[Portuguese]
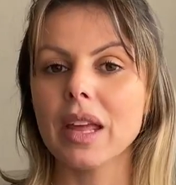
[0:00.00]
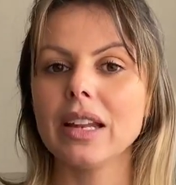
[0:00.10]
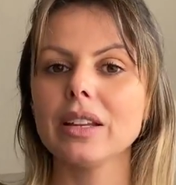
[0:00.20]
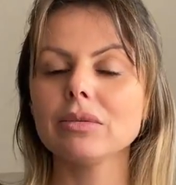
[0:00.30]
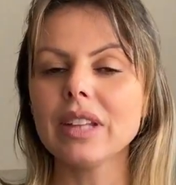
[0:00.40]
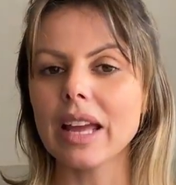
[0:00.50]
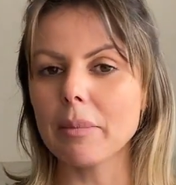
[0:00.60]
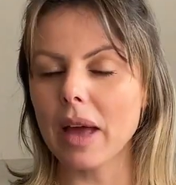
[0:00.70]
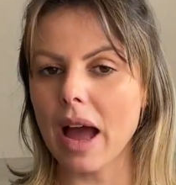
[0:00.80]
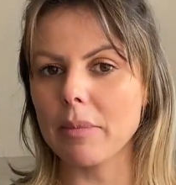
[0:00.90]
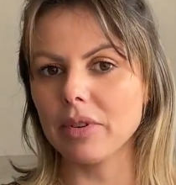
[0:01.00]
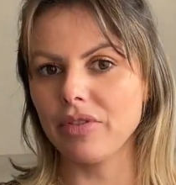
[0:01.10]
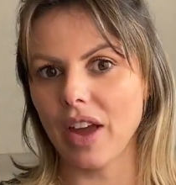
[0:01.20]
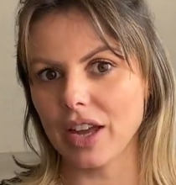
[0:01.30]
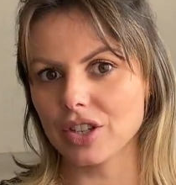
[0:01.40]
ele não tem abre e
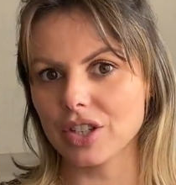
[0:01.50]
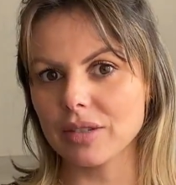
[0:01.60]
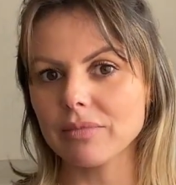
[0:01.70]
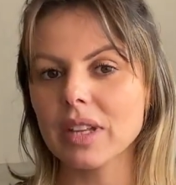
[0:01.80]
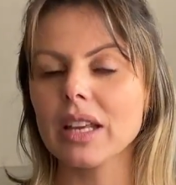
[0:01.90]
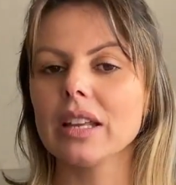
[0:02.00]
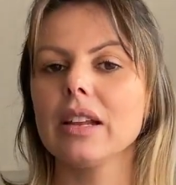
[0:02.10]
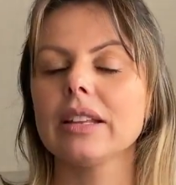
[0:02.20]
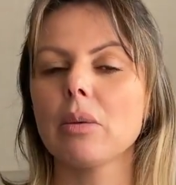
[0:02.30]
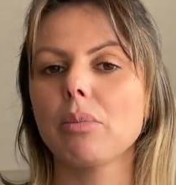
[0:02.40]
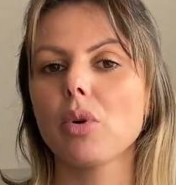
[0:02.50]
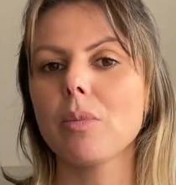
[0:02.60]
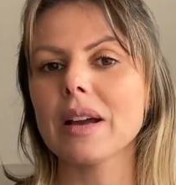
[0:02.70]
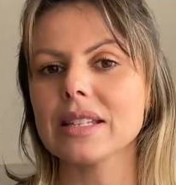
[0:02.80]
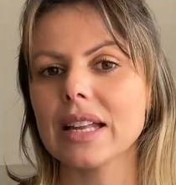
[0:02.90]
fecha, ele é um pouco
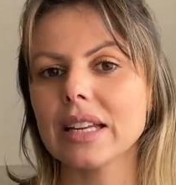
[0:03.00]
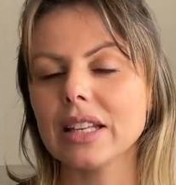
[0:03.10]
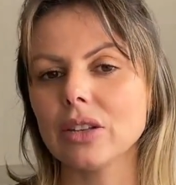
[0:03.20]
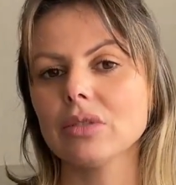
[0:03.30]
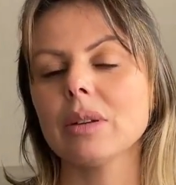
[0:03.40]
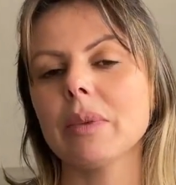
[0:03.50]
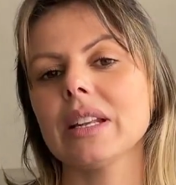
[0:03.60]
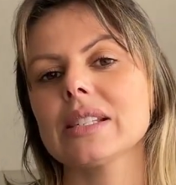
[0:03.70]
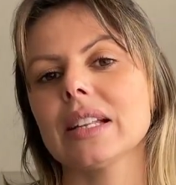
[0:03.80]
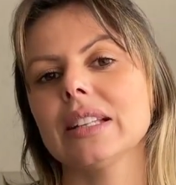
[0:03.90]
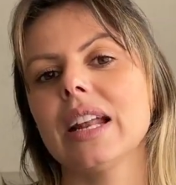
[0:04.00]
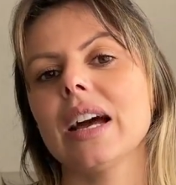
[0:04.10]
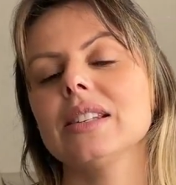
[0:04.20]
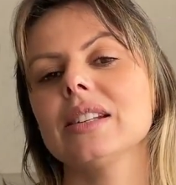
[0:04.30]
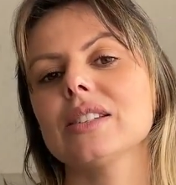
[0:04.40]
mais larguinho também nas
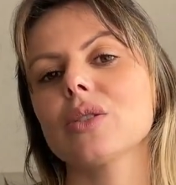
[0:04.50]
laterais e nas